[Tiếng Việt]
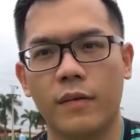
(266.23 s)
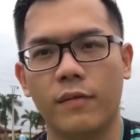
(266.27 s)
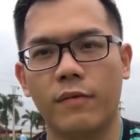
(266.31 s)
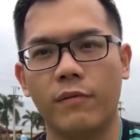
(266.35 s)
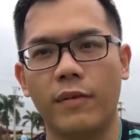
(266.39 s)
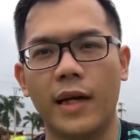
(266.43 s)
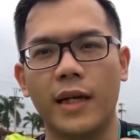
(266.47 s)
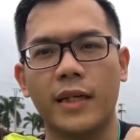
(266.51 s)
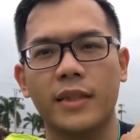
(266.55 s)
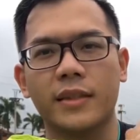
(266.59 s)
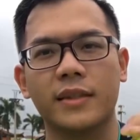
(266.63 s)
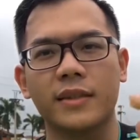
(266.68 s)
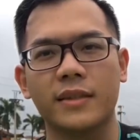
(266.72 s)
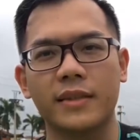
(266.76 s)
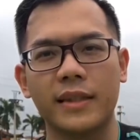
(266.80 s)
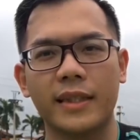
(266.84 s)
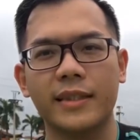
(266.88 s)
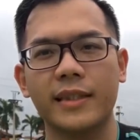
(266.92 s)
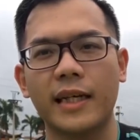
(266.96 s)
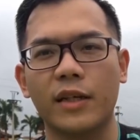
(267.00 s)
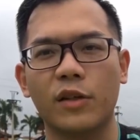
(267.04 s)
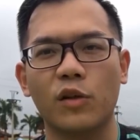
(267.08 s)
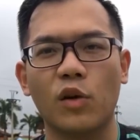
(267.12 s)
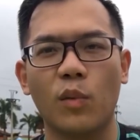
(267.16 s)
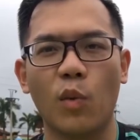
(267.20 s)
Và sự dày
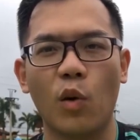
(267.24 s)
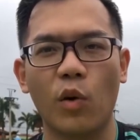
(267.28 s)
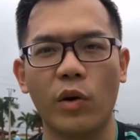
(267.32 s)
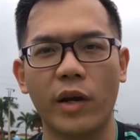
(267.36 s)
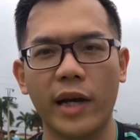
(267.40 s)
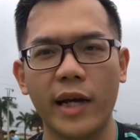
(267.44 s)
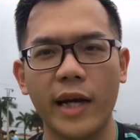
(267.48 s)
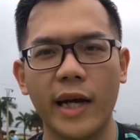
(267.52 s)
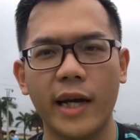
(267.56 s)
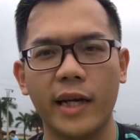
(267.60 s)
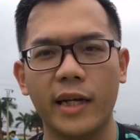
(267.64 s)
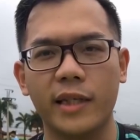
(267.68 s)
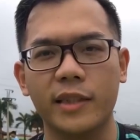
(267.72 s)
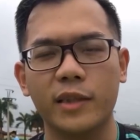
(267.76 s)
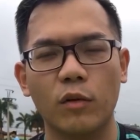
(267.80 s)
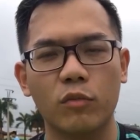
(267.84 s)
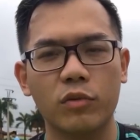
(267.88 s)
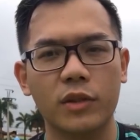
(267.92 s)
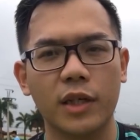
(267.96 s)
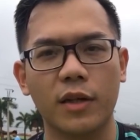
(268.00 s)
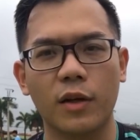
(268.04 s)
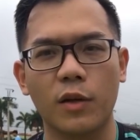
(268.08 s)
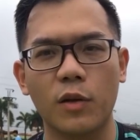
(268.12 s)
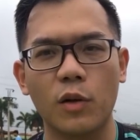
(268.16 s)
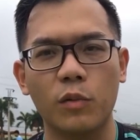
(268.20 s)
dặn của bộ đế này ở trong
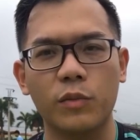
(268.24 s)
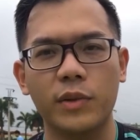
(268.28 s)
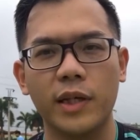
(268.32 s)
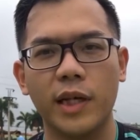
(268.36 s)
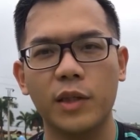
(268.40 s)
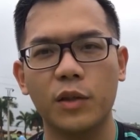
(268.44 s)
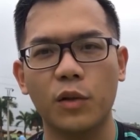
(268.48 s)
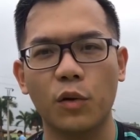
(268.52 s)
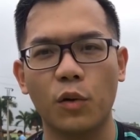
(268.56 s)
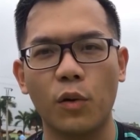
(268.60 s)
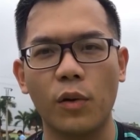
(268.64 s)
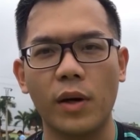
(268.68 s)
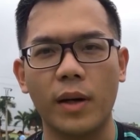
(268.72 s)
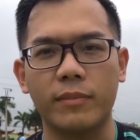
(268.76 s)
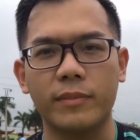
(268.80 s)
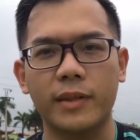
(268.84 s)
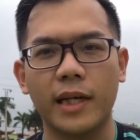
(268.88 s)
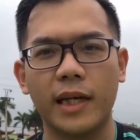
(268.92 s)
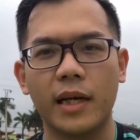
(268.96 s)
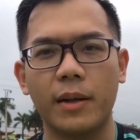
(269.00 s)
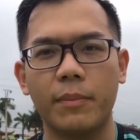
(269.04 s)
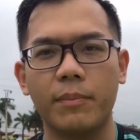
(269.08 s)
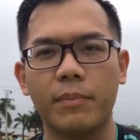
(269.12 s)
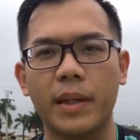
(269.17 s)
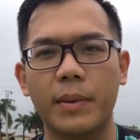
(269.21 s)
trận đấu đầu tiên tôi có cảm
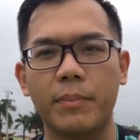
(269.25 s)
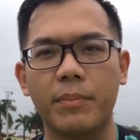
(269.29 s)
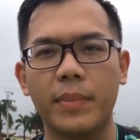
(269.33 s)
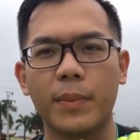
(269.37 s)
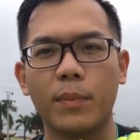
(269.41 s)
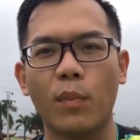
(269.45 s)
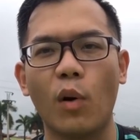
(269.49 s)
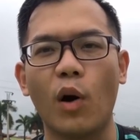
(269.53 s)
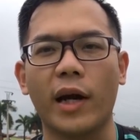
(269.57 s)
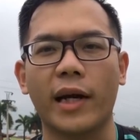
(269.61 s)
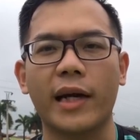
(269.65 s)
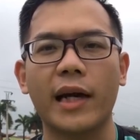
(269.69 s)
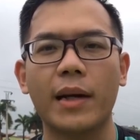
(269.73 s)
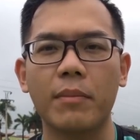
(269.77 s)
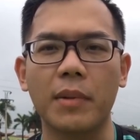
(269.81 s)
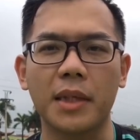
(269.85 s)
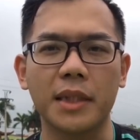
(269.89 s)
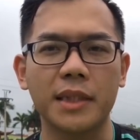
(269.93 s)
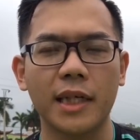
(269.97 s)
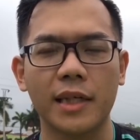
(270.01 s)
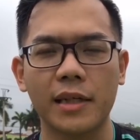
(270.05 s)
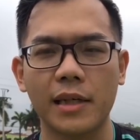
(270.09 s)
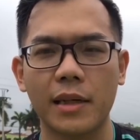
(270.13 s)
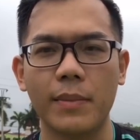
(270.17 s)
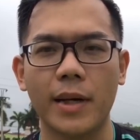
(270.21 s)
giác là mình bị mỏi gang bàn
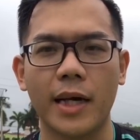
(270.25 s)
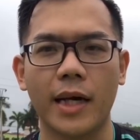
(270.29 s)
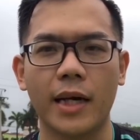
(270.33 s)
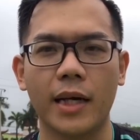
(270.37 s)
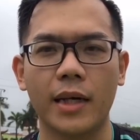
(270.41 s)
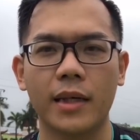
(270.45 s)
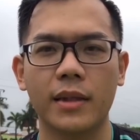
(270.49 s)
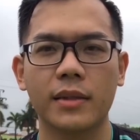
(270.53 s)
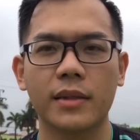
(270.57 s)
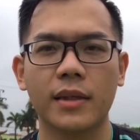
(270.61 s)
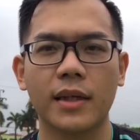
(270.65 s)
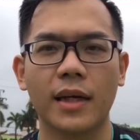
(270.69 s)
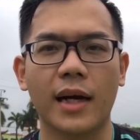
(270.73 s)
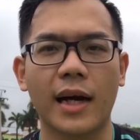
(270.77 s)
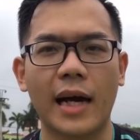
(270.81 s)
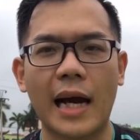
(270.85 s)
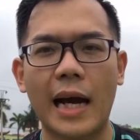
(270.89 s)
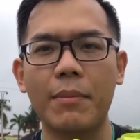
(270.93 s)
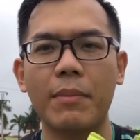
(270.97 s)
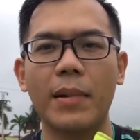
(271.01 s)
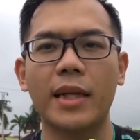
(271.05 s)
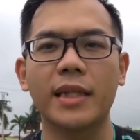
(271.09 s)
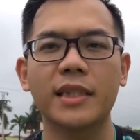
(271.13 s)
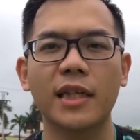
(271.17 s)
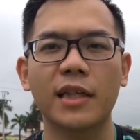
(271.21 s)
chân các bạn ạ.
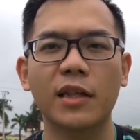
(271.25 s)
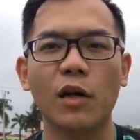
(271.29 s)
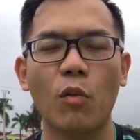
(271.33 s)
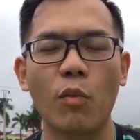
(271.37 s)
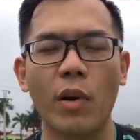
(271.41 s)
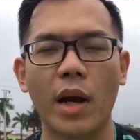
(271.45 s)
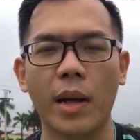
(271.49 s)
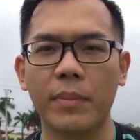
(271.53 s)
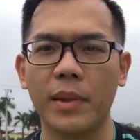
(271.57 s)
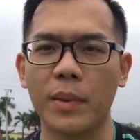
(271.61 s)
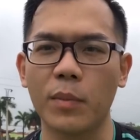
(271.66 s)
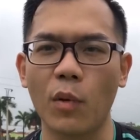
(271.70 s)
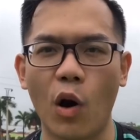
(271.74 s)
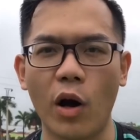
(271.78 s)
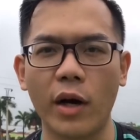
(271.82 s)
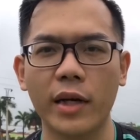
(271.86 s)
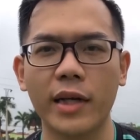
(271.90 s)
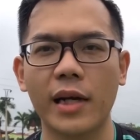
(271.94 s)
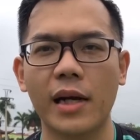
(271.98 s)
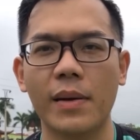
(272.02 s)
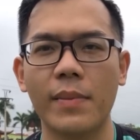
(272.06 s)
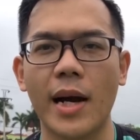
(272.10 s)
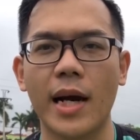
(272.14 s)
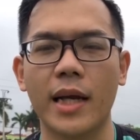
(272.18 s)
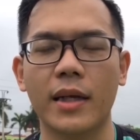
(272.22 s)
Gang bàn chân không hề bị bó
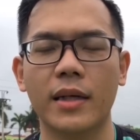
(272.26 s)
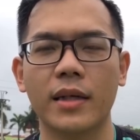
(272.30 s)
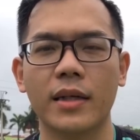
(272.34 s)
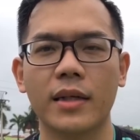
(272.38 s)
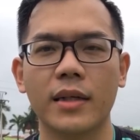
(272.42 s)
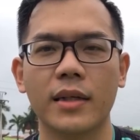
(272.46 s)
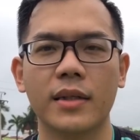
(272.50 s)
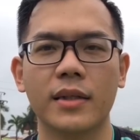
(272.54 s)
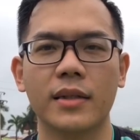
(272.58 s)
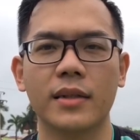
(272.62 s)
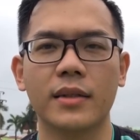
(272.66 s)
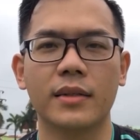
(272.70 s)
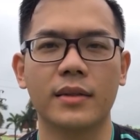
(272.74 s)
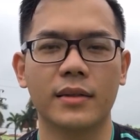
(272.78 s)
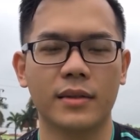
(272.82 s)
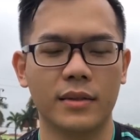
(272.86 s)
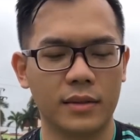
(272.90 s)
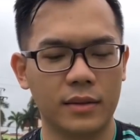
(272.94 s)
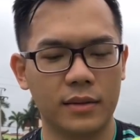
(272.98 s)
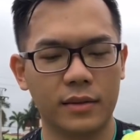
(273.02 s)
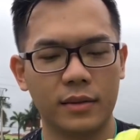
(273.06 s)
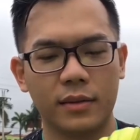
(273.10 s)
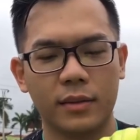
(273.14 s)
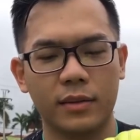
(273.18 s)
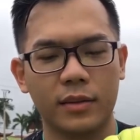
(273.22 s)
nha các bạn,
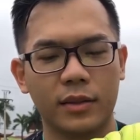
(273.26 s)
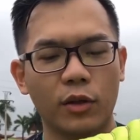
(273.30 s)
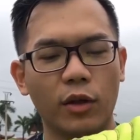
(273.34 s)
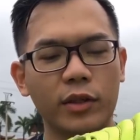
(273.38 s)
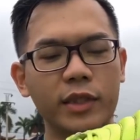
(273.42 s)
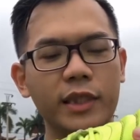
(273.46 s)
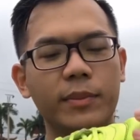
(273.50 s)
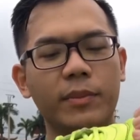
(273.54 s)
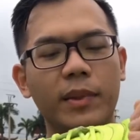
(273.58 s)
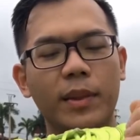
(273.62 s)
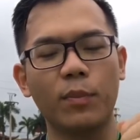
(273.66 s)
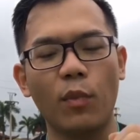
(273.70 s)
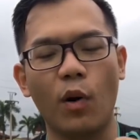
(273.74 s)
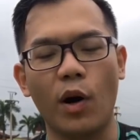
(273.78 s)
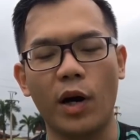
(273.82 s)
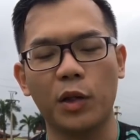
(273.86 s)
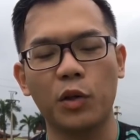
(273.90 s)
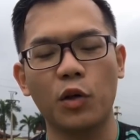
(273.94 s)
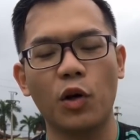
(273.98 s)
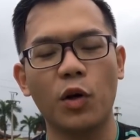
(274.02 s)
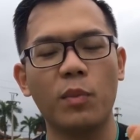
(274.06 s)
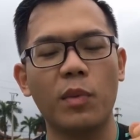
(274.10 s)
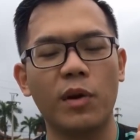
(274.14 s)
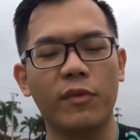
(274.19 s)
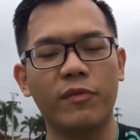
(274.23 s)
nó chỉ bị mỏi
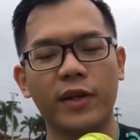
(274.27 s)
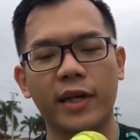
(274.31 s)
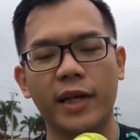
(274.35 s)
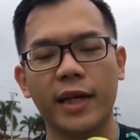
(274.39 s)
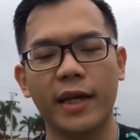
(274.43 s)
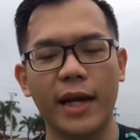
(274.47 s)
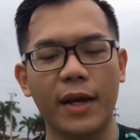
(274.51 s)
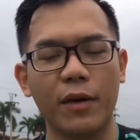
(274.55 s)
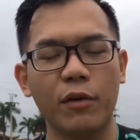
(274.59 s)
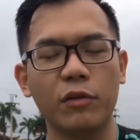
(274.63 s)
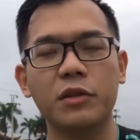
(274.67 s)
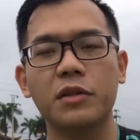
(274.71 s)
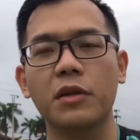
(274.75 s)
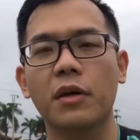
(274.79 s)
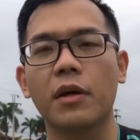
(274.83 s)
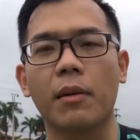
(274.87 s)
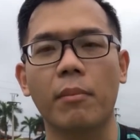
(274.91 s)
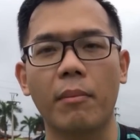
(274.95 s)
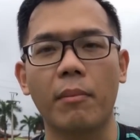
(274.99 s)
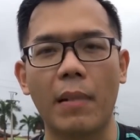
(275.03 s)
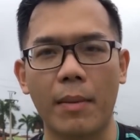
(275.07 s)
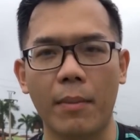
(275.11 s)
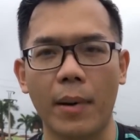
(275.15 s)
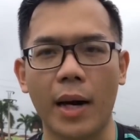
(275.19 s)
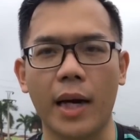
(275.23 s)
thôi bởi vì cái đế nó chưa
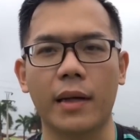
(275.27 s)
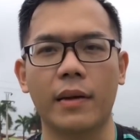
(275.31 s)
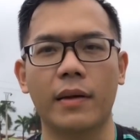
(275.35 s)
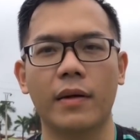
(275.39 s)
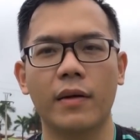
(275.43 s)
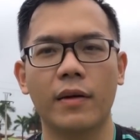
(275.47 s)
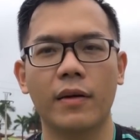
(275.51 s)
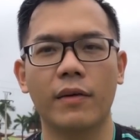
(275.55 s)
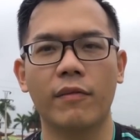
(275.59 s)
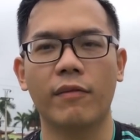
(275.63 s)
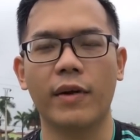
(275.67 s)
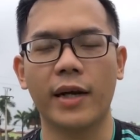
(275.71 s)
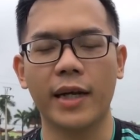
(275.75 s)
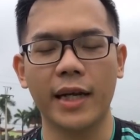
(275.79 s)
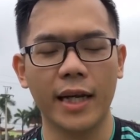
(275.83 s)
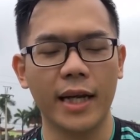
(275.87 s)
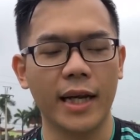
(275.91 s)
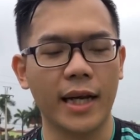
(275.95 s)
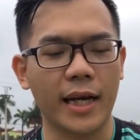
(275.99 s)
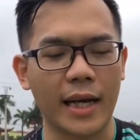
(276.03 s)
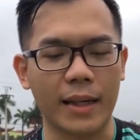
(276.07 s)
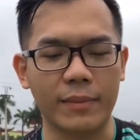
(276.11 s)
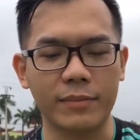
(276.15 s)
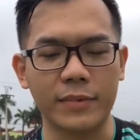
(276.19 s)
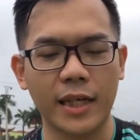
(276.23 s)
được mềm hẳn. Vậy nên là
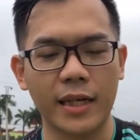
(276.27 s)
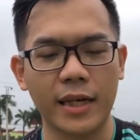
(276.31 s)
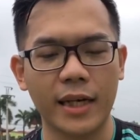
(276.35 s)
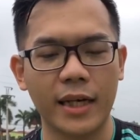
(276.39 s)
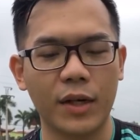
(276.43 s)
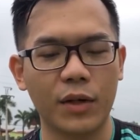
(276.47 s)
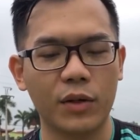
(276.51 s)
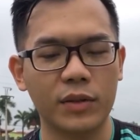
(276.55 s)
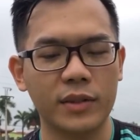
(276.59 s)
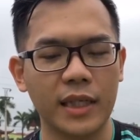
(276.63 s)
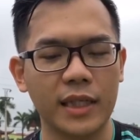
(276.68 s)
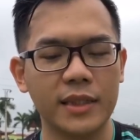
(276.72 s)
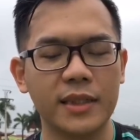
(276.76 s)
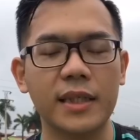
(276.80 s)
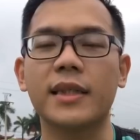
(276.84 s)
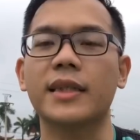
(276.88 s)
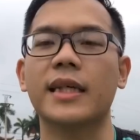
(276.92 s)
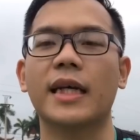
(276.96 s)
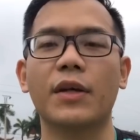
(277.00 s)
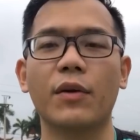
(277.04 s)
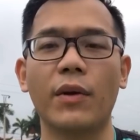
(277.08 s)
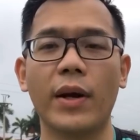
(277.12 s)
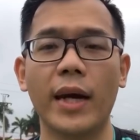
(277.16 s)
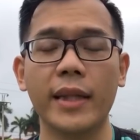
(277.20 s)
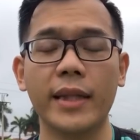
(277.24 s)
cảm giác này nó sẽ dần
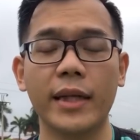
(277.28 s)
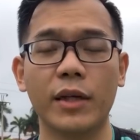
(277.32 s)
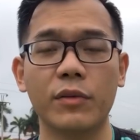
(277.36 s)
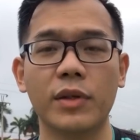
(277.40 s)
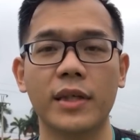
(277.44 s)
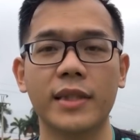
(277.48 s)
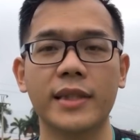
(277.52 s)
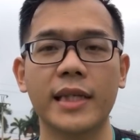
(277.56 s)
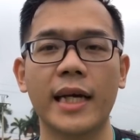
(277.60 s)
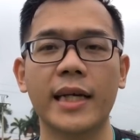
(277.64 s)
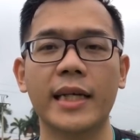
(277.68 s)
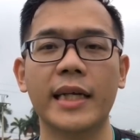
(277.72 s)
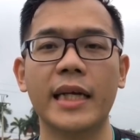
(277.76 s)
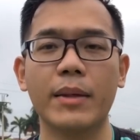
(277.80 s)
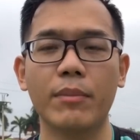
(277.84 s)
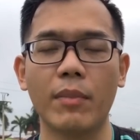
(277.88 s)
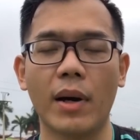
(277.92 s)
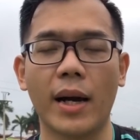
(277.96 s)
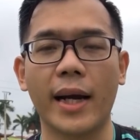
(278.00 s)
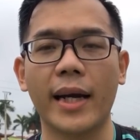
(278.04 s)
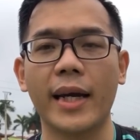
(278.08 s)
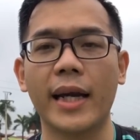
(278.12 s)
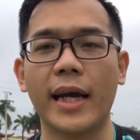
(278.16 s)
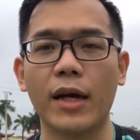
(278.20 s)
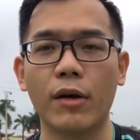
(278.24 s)
dần nó hết theo thời gian khi mà
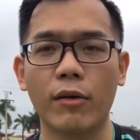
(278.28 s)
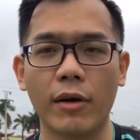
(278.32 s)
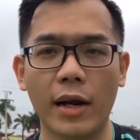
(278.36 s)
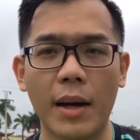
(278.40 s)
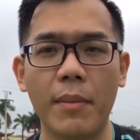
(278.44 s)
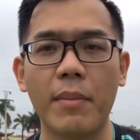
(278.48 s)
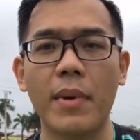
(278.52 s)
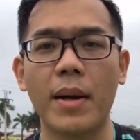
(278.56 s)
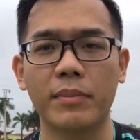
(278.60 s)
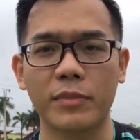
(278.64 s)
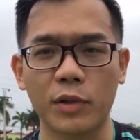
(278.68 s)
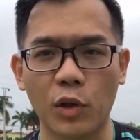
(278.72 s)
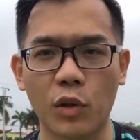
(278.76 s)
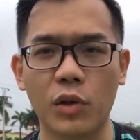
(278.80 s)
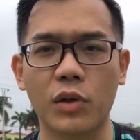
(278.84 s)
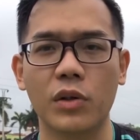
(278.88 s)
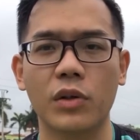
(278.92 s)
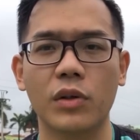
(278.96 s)
cái đế nó đã mềm rồi.